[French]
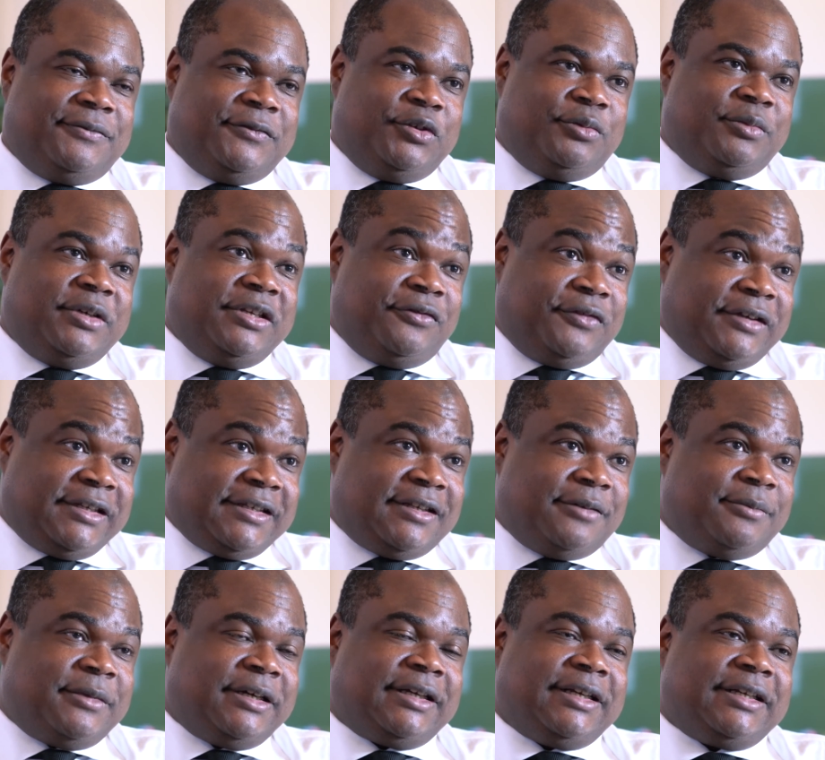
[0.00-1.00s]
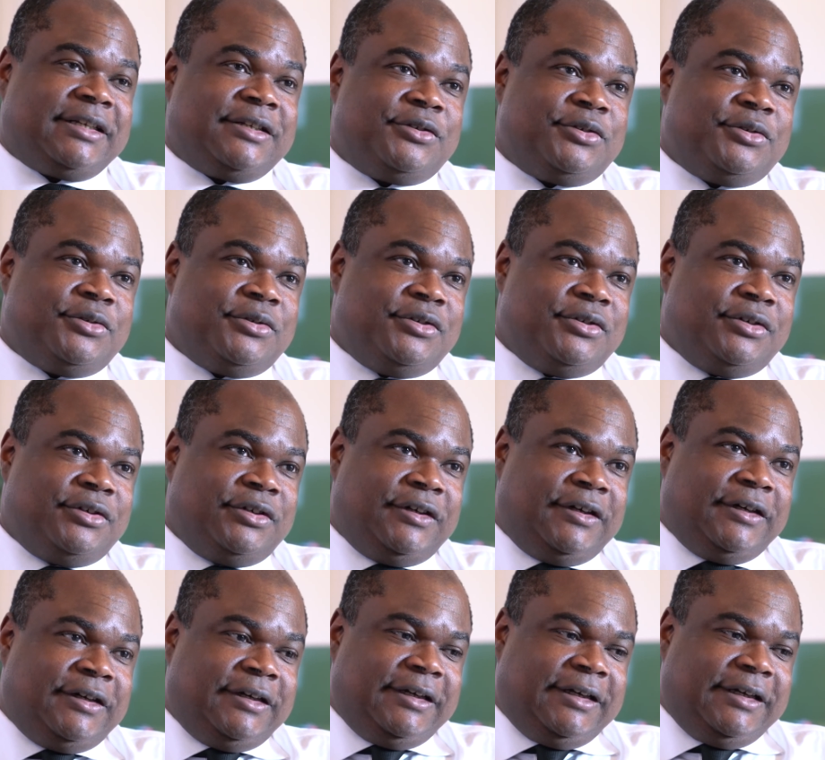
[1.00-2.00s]
de manifester ma gratitude
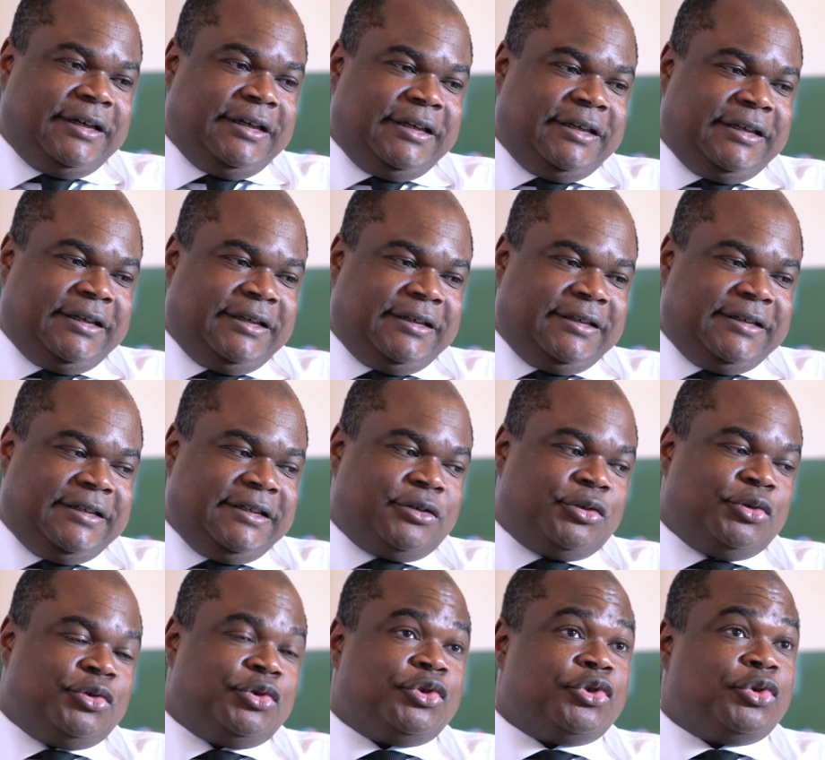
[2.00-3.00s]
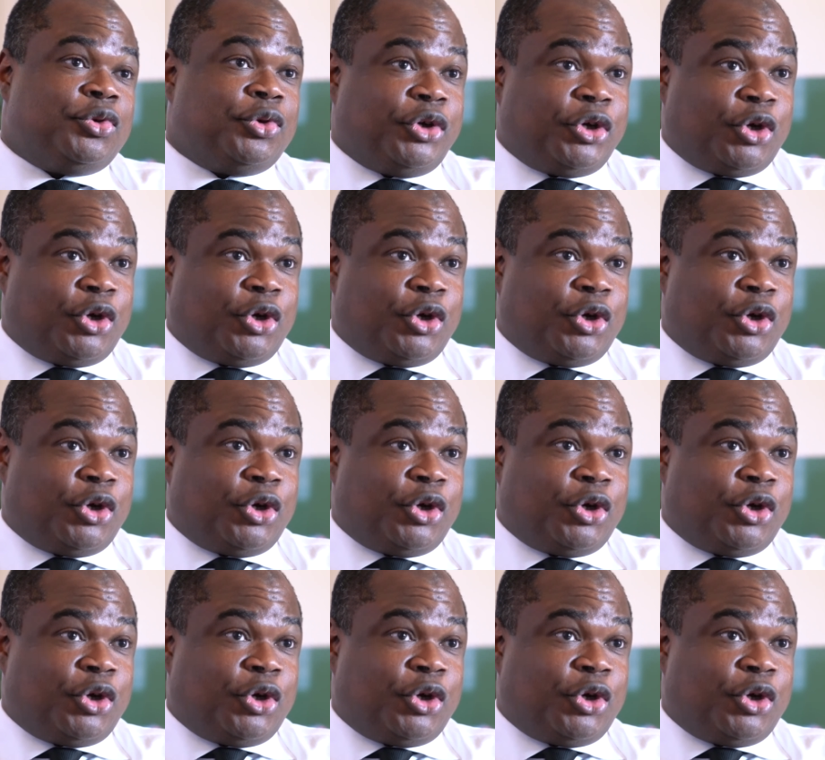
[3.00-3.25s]
et dire que je suis